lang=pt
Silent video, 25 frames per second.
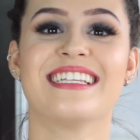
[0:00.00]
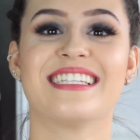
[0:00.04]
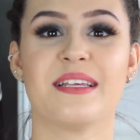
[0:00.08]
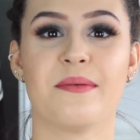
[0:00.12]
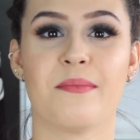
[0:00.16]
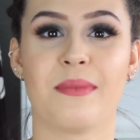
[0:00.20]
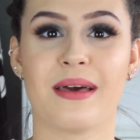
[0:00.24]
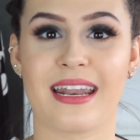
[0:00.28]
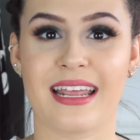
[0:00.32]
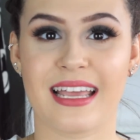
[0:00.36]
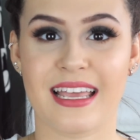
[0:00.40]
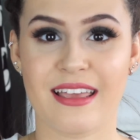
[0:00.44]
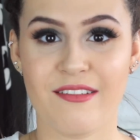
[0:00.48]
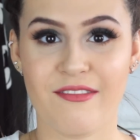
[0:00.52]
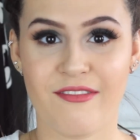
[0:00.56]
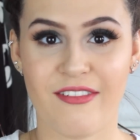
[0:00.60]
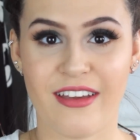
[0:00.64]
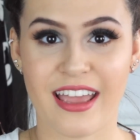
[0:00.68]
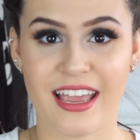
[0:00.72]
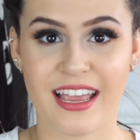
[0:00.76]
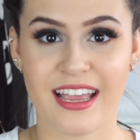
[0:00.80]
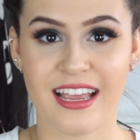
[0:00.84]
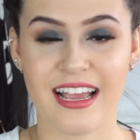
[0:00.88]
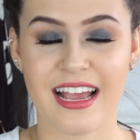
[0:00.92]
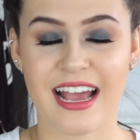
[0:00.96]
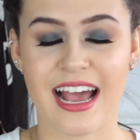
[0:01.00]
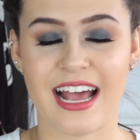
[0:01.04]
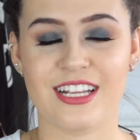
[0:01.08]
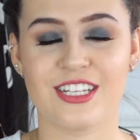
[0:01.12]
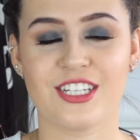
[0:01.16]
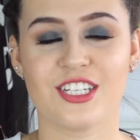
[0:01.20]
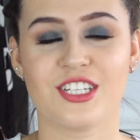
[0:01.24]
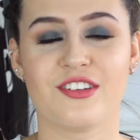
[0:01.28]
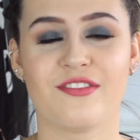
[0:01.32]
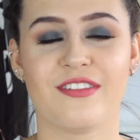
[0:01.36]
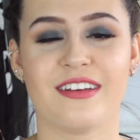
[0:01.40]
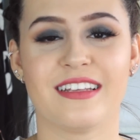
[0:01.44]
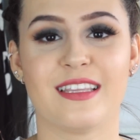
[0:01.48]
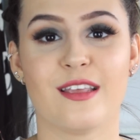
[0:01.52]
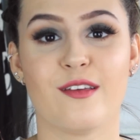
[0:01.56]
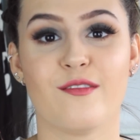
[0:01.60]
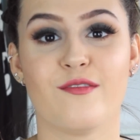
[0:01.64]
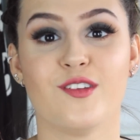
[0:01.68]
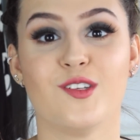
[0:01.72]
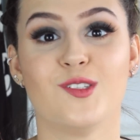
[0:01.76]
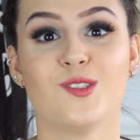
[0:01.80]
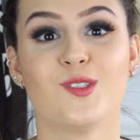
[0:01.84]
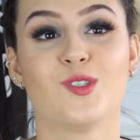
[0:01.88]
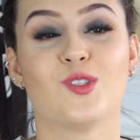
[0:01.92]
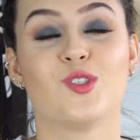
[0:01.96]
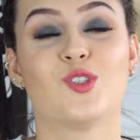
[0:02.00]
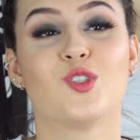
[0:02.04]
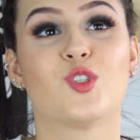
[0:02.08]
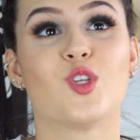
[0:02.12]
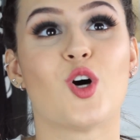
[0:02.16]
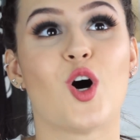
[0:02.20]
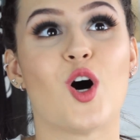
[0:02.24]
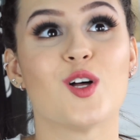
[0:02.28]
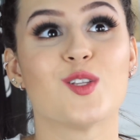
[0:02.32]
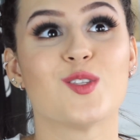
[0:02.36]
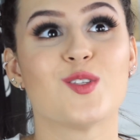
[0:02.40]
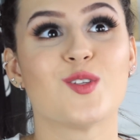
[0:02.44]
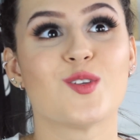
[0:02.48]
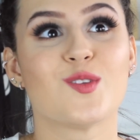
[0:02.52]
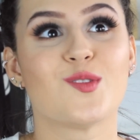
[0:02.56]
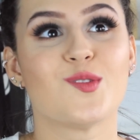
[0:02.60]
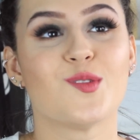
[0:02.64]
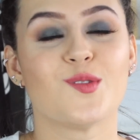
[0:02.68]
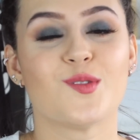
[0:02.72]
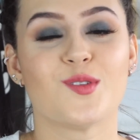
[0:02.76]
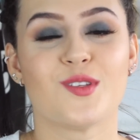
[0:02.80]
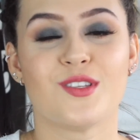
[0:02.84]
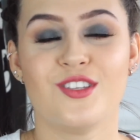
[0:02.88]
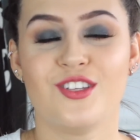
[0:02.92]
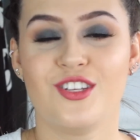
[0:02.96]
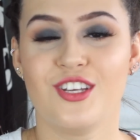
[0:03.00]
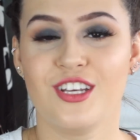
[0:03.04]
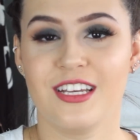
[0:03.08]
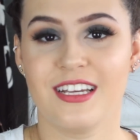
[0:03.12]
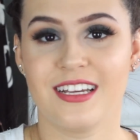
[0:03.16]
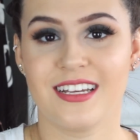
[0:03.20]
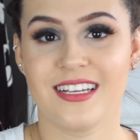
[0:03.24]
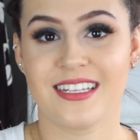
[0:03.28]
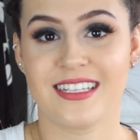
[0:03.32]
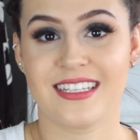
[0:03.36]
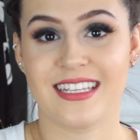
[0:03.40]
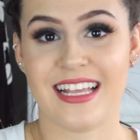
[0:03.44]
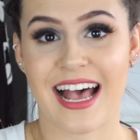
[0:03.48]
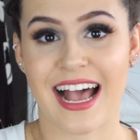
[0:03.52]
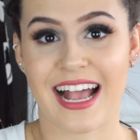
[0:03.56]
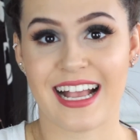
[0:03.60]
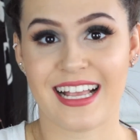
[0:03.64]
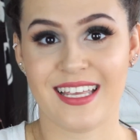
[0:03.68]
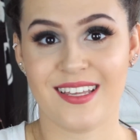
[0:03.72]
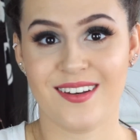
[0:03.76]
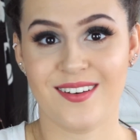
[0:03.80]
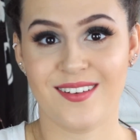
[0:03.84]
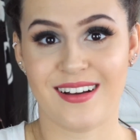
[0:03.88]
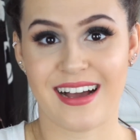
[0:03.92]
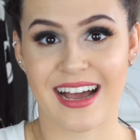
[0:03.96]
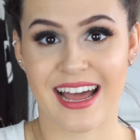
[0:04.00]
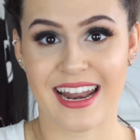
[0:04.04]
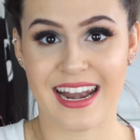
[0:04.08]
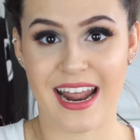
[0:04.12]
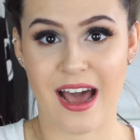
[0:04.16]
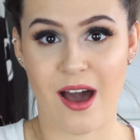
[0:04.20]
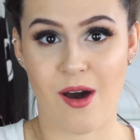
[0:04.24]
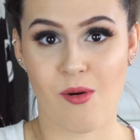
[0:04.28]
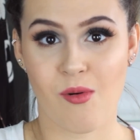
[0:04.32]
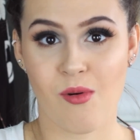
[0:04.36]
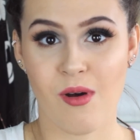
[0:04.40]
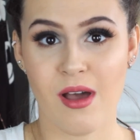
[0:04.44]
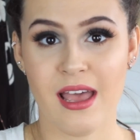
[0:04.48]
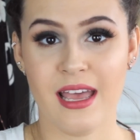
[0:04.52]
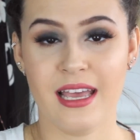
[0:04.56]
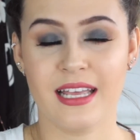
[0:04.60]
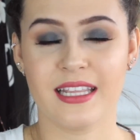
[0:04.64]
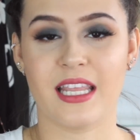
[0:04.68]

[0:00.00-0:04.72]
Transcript: Semana que vem a gente vai ter vídeo todos os dias aqui no canal.